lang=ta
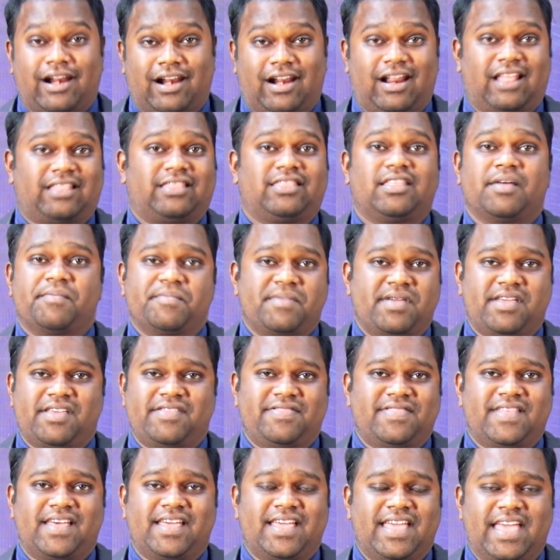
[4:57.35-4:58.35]
ரத்தம்
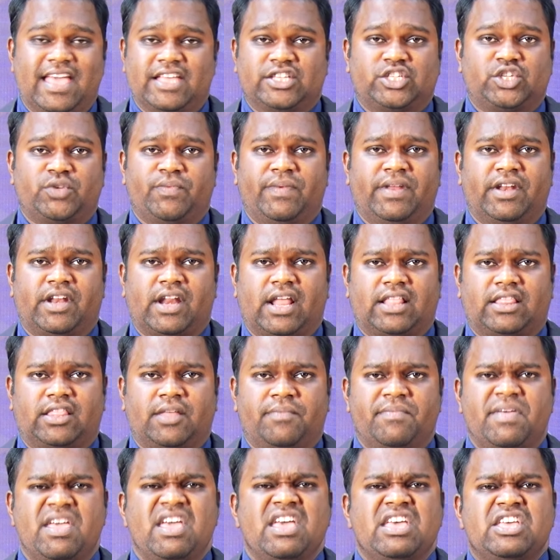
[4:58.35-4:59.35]
இந்த இயேசுவின்
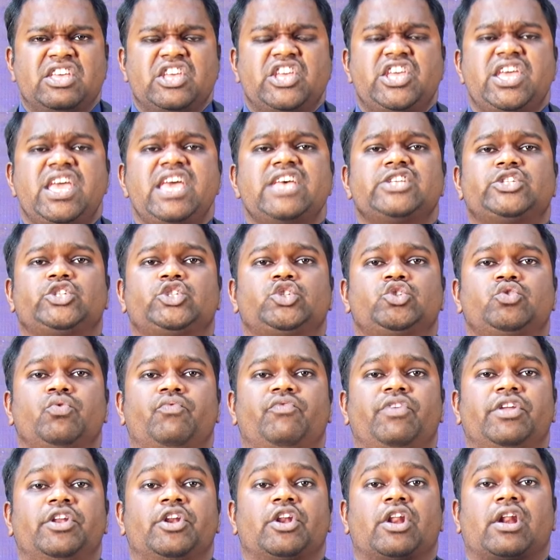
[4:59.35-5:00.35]
ரத்தம்
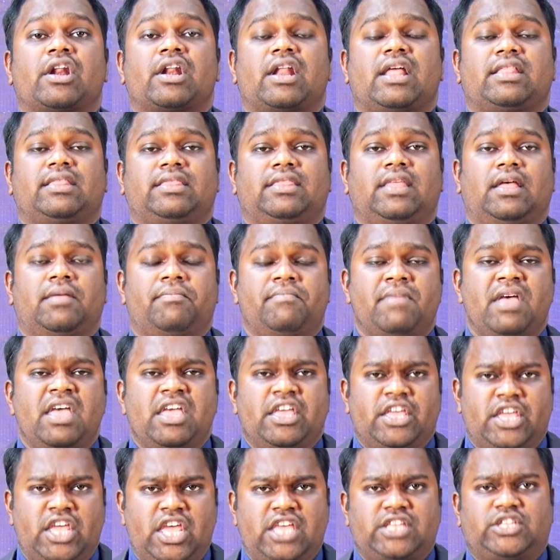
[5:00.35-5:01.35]
இயேசுவின் ரத்தம்
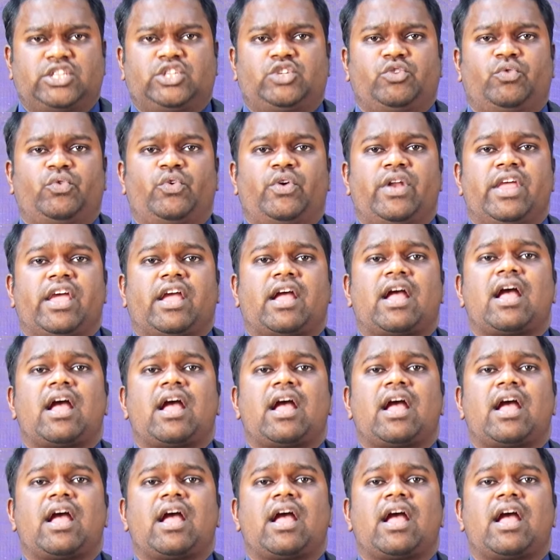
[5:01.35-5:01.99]
இயேசுனுடைய